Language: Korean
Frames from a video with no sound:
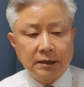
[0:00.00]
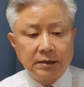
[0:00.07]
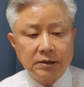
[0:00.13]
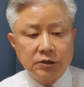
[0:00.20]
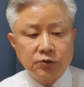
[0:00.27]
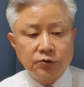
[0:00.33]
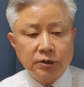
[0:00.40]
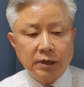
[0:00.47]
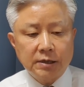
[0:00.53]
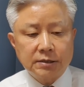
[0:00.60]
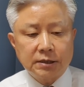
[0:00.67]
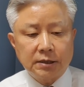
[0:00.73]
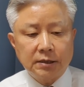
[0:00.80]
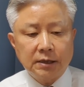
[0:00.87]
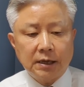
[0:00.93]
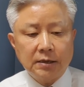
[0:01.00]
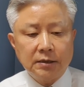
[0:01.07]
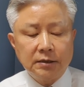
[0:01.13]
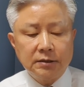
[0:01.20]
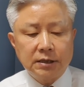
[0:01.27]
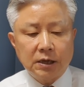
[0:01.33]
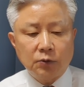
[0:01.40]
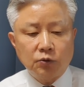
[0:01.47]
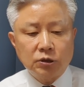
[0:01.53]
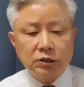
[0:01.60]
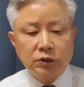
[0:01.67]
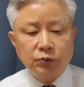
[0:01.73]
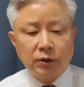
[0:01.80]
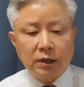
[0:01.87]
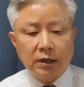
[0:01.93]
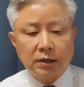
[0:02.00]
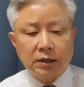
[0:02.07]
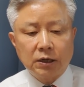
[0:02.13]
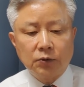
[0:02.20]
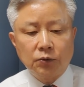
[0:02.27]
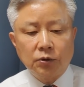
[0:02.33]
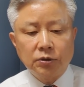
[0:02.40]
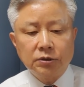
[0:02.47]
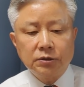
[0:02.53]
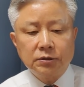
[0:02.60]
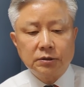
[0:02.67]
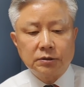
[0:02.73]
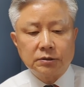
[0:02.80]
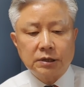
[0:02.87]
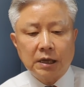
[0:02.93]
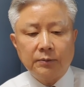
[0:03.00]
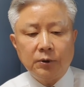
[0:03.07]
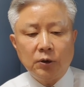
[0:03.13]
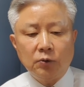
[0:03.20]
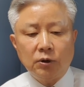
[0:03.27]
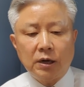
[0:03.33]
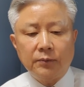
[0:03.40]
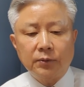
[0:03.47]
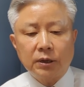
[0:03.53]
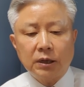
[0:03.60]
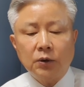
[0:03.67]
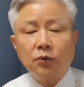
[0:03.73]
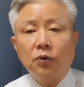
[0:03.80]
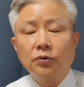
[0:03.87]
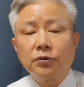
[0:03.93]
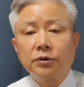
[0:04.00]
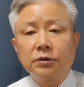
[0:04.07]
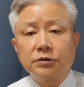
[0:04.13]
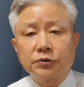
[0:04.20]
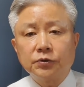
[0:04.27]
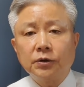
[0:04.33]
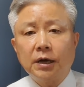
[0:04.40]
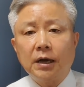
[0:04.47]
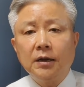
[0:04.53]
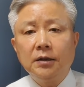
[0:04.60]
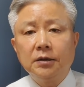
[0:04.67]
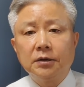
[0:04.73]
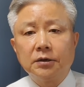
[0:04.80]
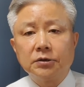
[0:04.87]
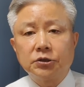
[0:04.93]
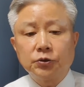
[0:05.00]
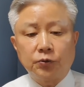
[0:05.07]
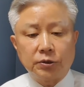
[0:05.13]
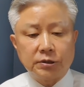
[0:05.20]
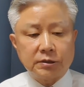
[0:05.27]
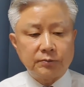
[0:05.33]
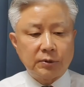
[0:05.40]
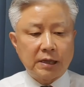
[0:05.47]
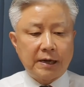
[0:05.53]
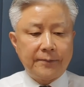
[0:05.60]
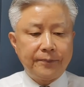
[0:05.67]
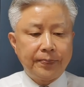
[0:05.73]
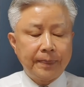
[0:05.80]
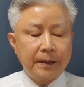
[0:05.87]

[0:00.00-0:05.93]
이순자 여사는 아들 재국 씨와 경호원 3명과 함께 온 것으로 알려지고 있습니다.